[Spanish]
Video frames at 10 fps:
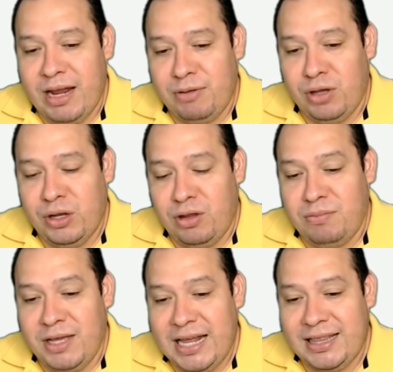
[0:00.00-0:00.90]
avión lleno
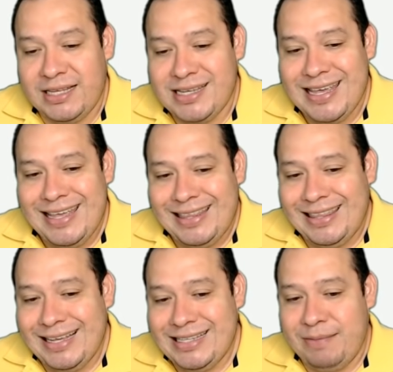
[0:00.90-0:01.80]
de migrantes
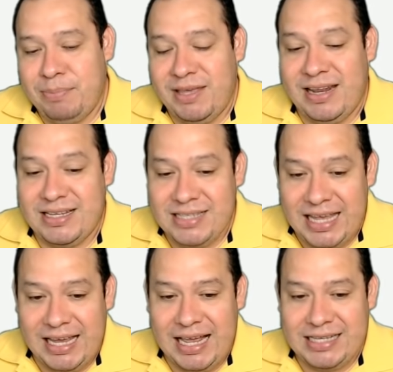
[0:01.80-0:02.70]
desde Piedras
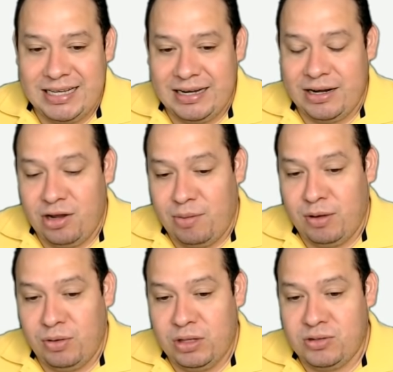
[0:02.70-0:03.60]
Negras, río
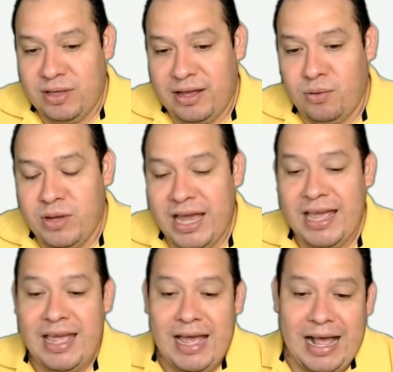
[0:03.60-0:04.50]
abajo de Ciudad
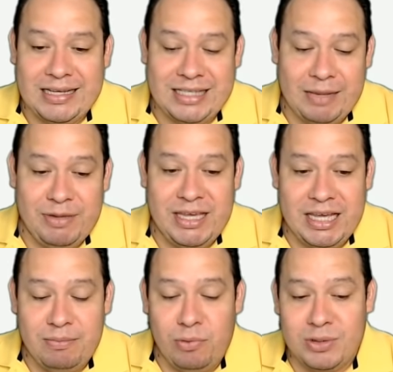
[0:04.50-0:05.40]
Acuña, hasta
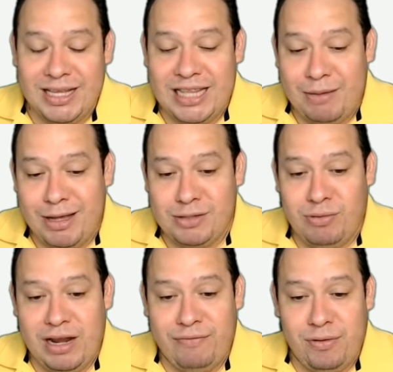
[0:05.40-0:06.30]
Villahermosa,
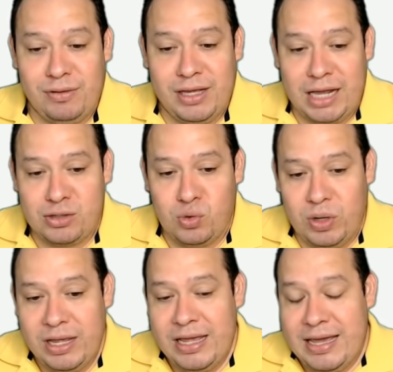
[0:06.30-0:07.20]
Tabasco, en la frontera
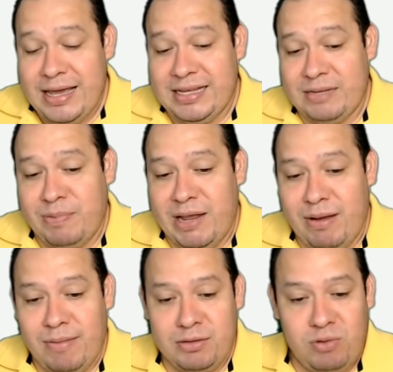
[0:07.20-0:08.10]
sur, y se
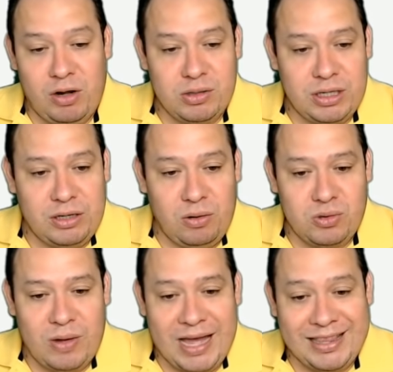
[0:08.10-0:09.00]
esperaban más vuelos
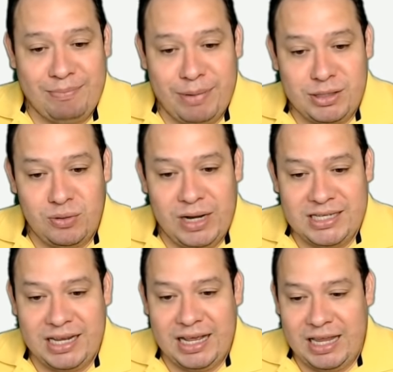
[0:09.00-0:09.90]
incluso a Tapachula,
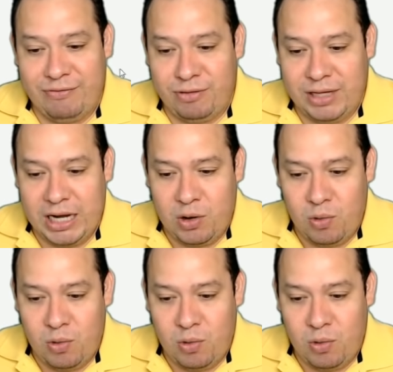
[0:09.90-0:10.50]
cerca de la frontera con